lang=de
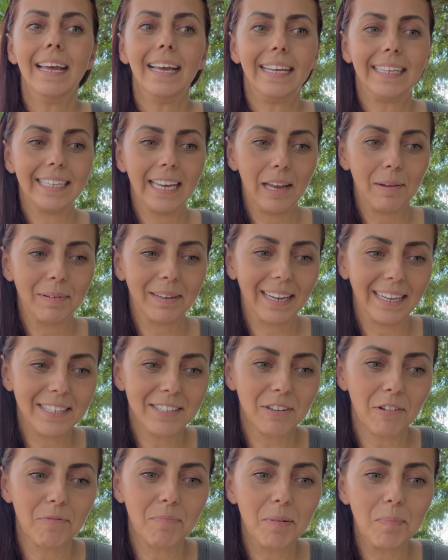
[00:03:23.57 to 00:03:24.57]
Ich habe
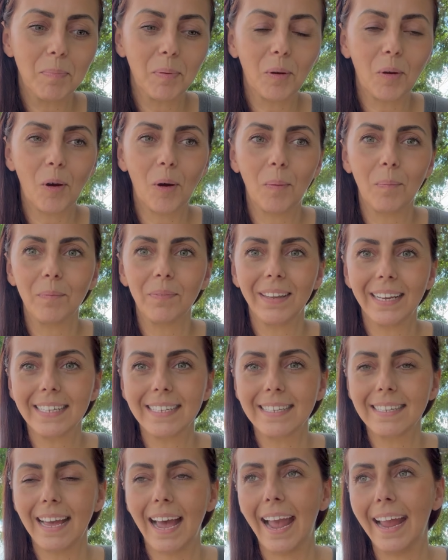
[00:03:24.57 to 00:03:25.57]
ganz oft mitbekommen,
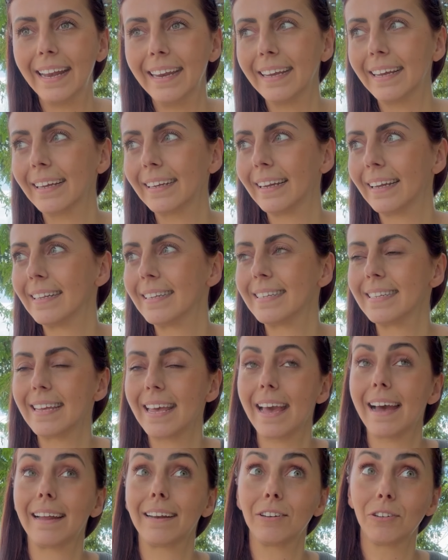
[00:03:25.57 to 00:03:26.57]
dass einige dann
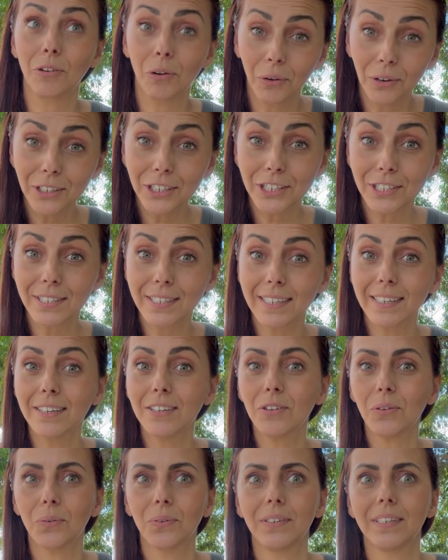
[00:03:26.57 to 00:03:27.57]
sehr deutsch
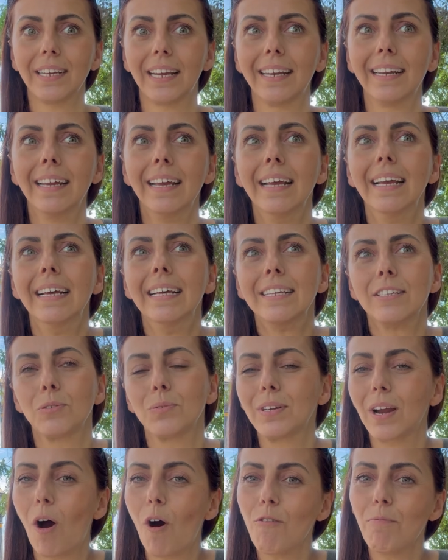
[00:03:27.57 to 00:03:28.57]
sind und dann
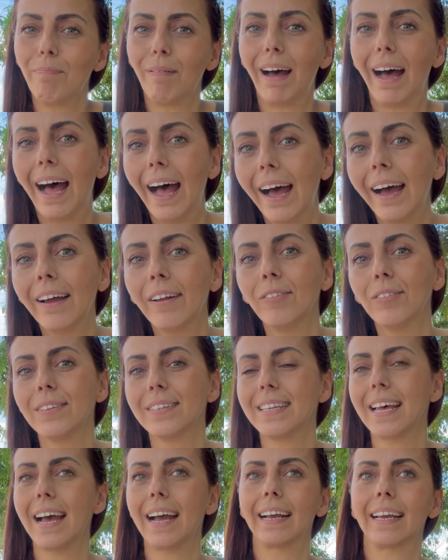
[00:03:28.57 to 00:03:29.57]
so drauf beharren
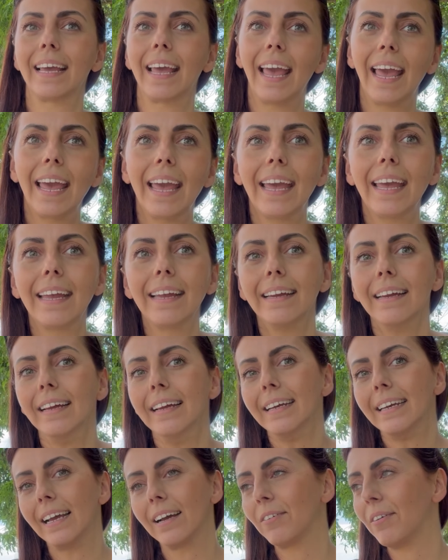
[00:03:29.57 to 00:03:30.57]
und sagen, hey,
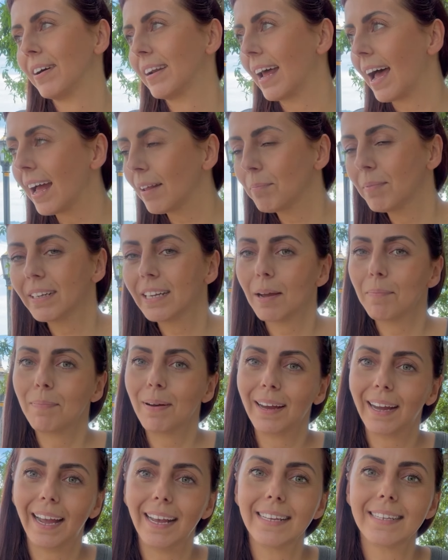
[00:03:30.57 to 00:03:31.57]
der
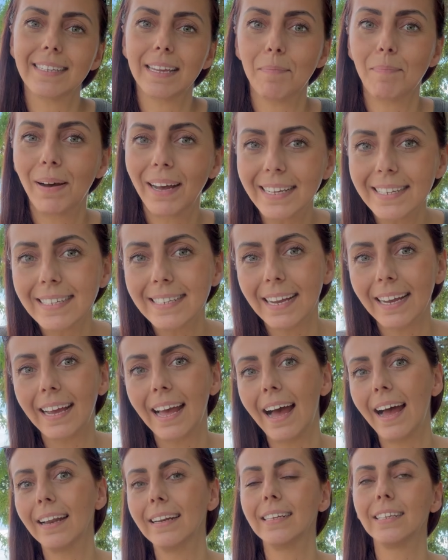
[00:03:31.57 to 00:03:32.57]
Quadratmeterpreis, der passt ja
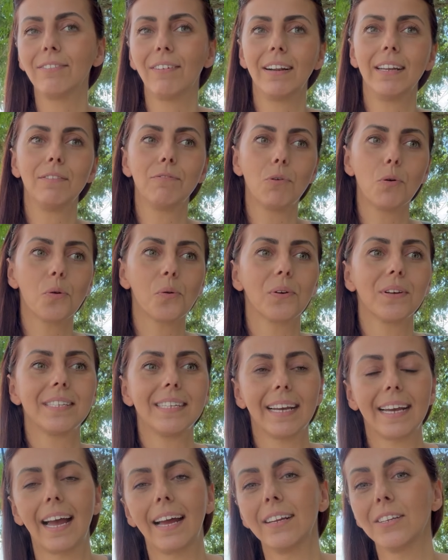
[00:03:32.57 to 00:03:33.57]
gar nicht, weil die Wohnung
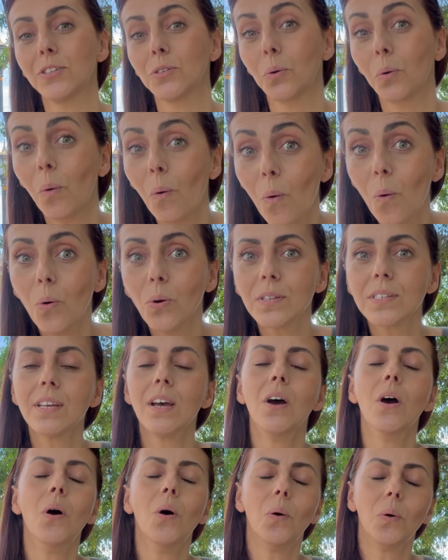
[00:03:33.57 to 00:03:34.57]
ist ja gar nicht so groß
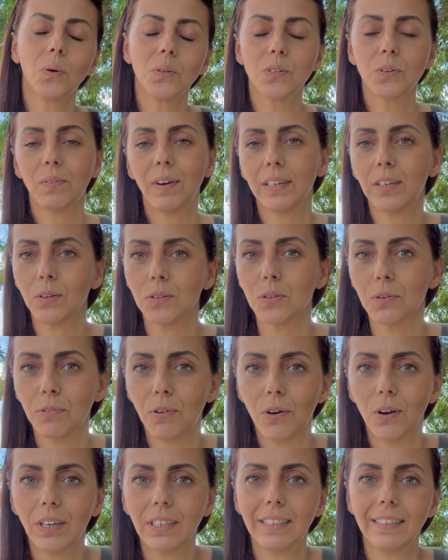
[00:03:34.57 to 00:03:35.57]
und so weiter und so
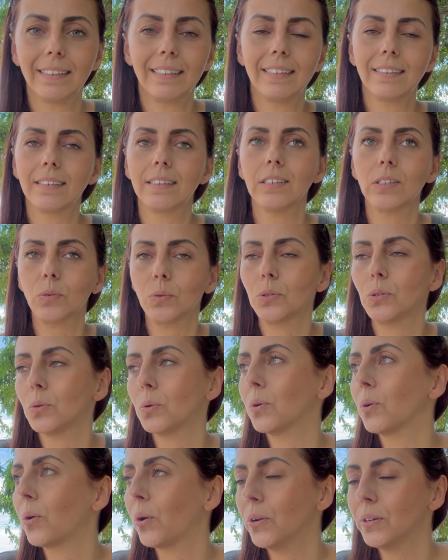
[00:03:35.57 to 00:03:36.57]
fort. Diese
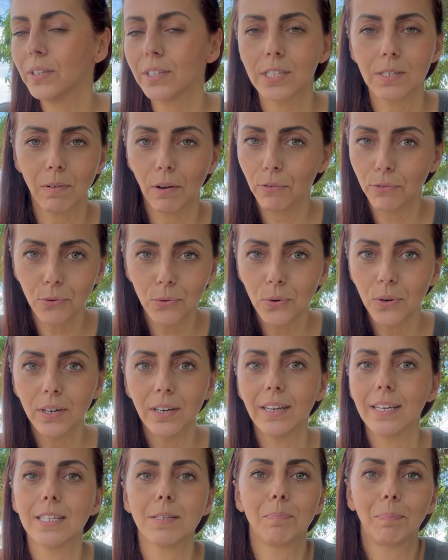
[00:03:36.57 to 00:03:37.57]
Diskussion könnt ihr zwar
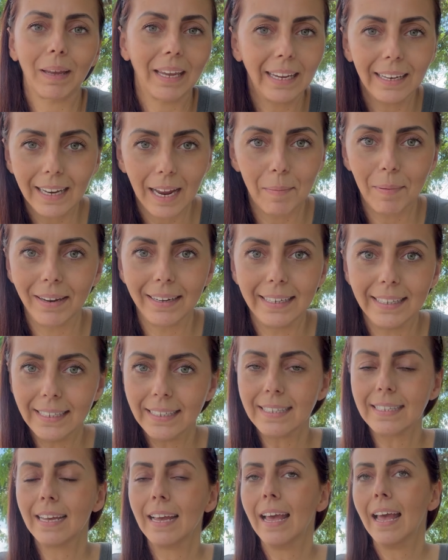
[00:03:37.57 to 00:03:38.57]
führen, es bringt aber
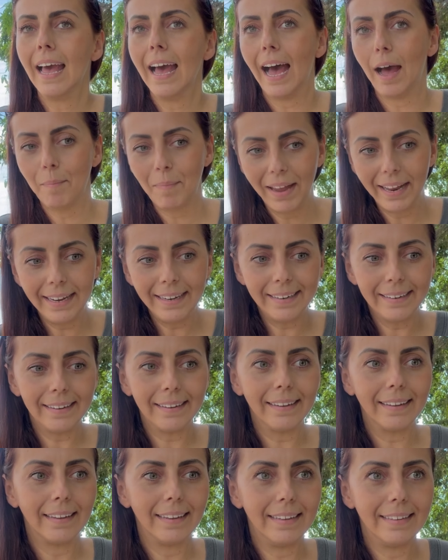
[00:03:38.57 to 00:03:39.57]
nichts. Am
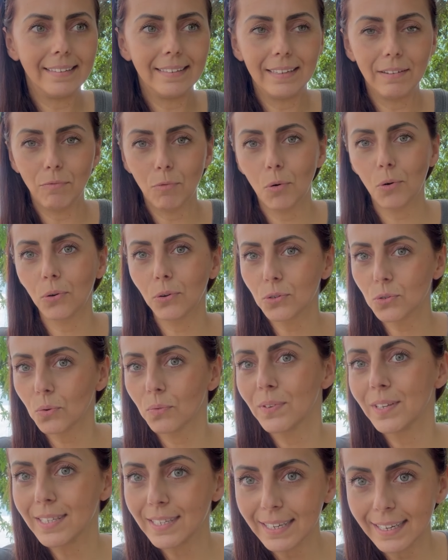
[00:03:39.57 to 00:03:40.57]
Ende ist die Wohnung
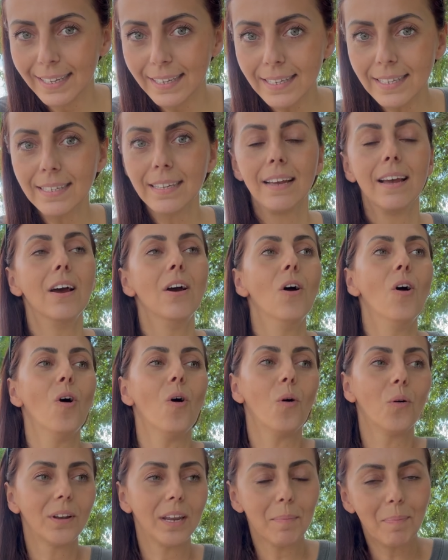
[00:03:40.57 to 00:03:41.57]
so, wie sie ist
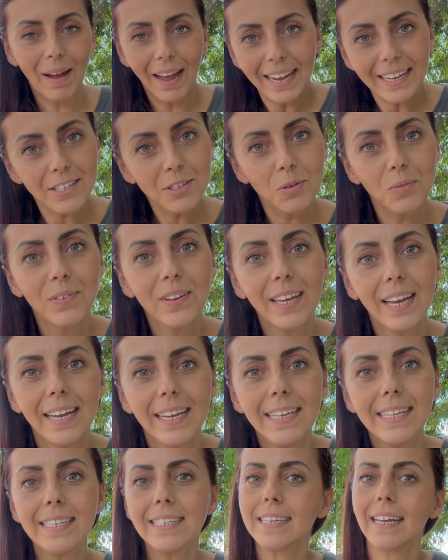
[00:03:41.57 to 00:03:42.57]
und der Preis, so wie
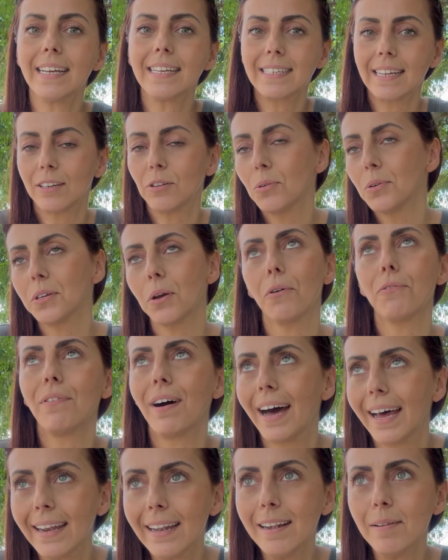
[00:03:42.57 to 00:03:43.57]
er ist, der ist natürlich auch
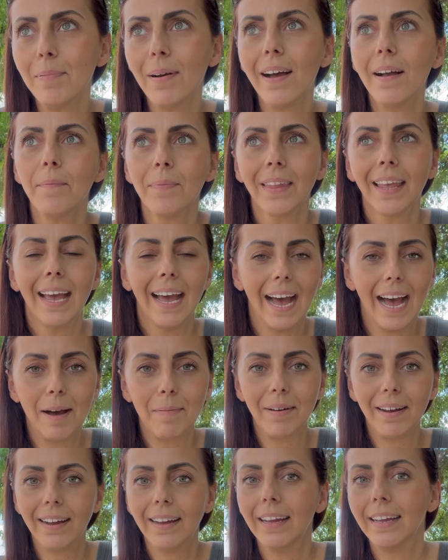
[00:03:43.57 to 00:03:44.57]
verhandelbar,
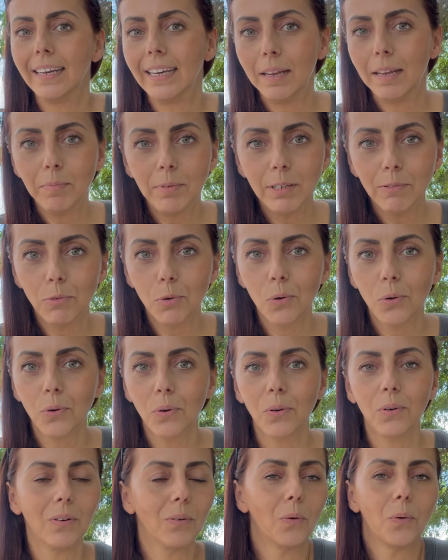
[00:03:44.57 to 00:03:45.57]
aber nehmt die
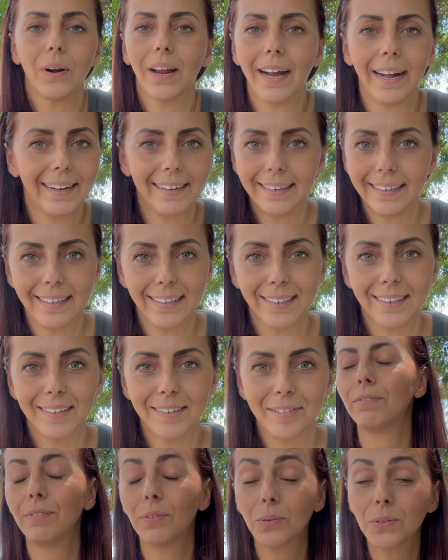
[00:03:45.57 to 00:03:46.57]
Wohnung oder halt nicht.
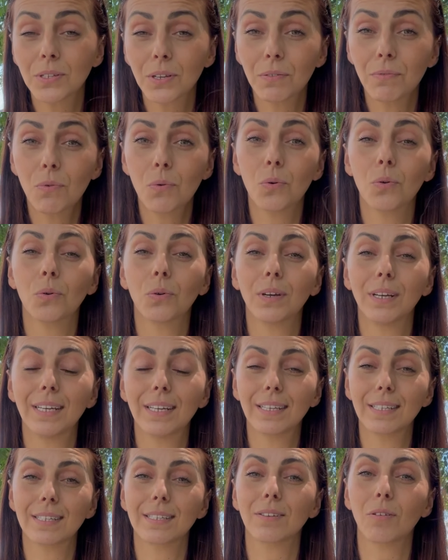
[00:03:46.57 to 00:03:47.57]
Unsere Wohnung
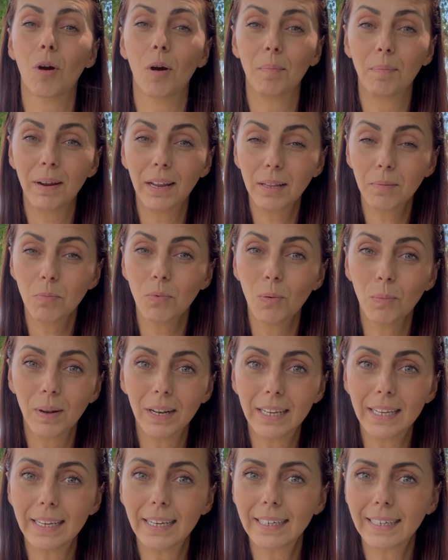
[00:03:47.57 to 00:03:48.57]
ist komplett
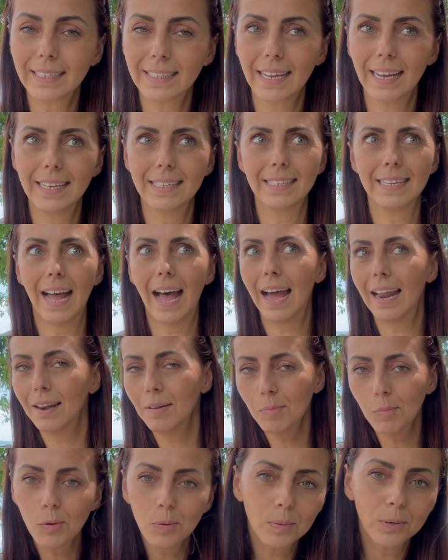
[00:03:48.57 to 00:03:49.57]
möbliert, das heißt,
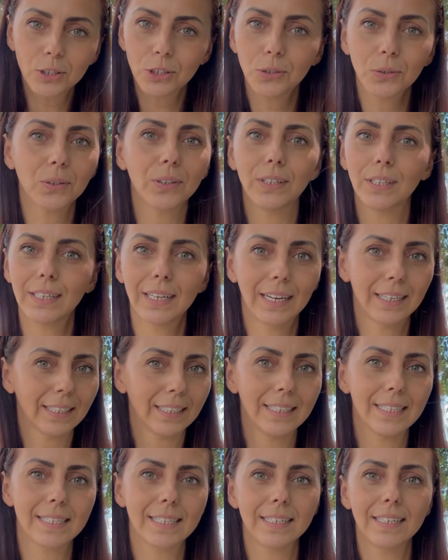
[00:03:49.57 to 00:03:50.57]
alle Möbelstücke, die da
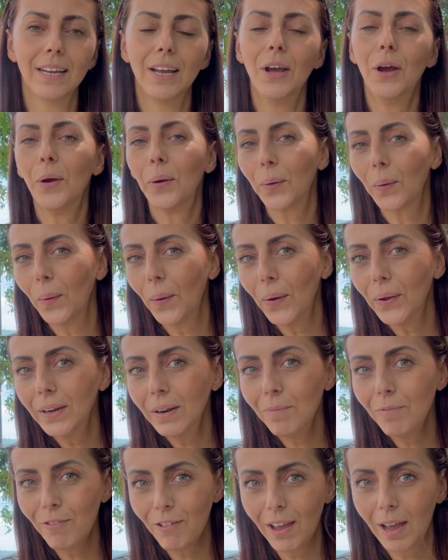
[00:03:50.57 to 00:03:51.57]
drin sind, gehören
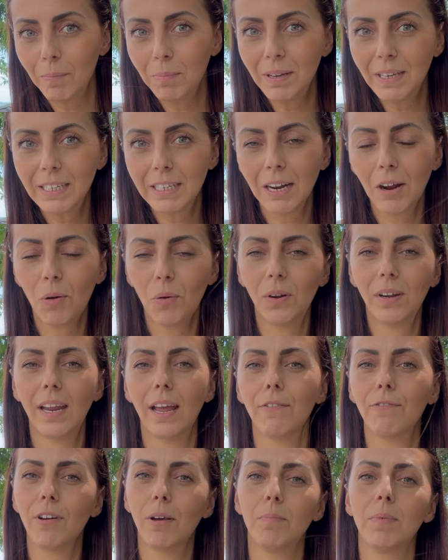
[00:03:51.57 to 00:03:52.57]
dem Vermieter und
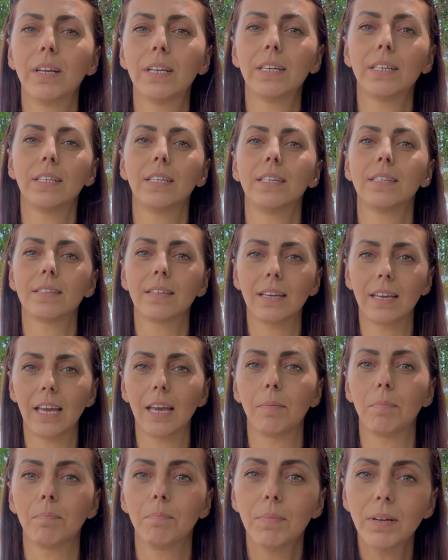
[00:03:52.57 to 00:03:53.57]
der vermietet diese
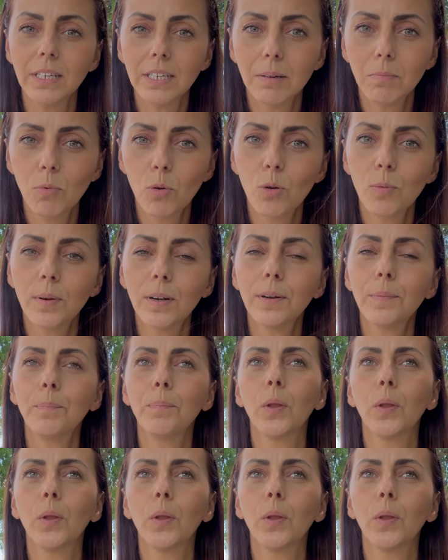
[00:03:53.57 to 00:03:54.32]
eben mit den Möbeln.